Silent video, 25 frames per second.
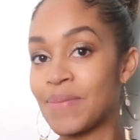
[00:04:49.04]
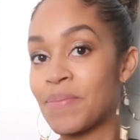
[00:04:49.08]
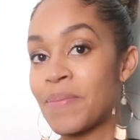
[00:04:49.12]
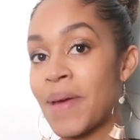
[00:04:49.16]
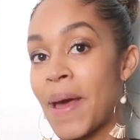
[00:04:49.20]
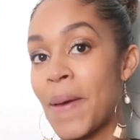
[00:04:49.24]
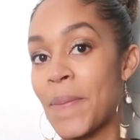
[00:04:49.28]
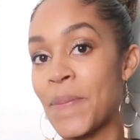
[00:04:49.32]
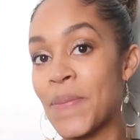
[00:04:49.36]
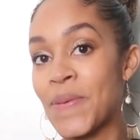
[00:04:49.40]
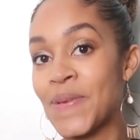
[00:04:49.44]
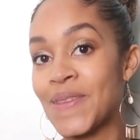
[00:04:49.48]

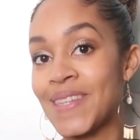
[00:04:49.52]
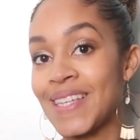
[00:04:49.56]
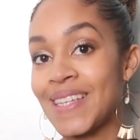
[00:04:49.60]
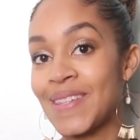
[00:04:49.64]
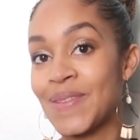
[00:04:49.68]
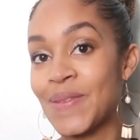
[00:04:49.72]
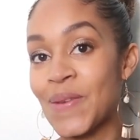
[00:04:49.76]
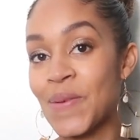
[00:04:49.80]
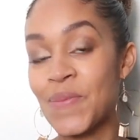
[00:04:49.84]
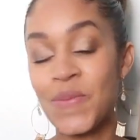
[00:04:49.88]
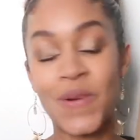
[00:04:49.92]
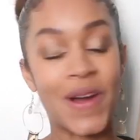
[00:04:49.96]
ma
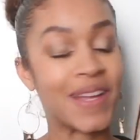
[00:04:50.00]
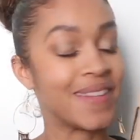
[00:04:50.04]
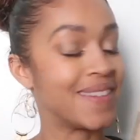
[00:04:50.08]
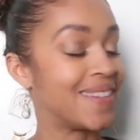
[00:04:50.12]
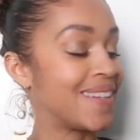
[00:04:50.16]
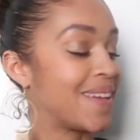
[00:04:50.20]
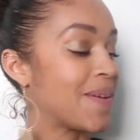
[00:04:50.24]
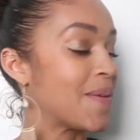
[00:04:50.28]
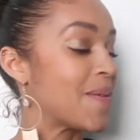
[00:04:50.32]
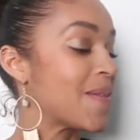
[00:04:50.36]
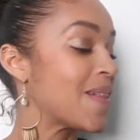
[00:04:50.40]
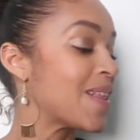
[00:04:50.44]
petite
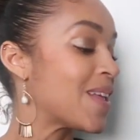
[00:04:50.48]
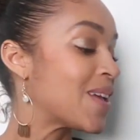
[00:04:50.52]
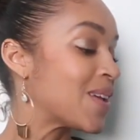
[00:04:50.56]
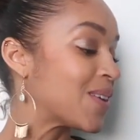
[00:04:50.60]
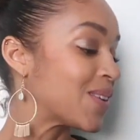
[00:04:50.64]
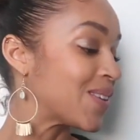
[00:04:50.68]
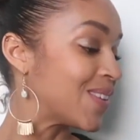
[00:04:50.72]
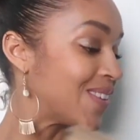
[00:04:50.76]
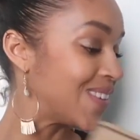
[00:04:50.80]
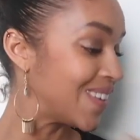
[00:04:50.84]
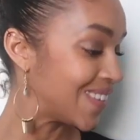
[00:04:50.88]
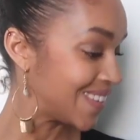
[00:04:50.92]
boîte.
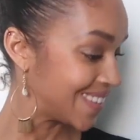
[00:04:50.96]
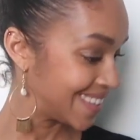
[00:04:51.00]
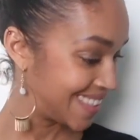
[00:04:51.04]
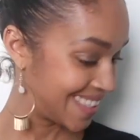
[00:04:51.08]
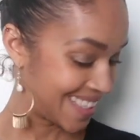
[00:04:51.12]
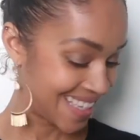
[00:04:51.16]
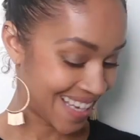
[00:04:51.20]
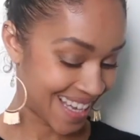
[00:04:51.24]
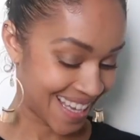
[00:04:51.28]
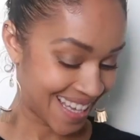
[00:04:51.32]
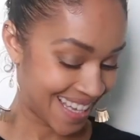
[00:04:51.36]
Donc,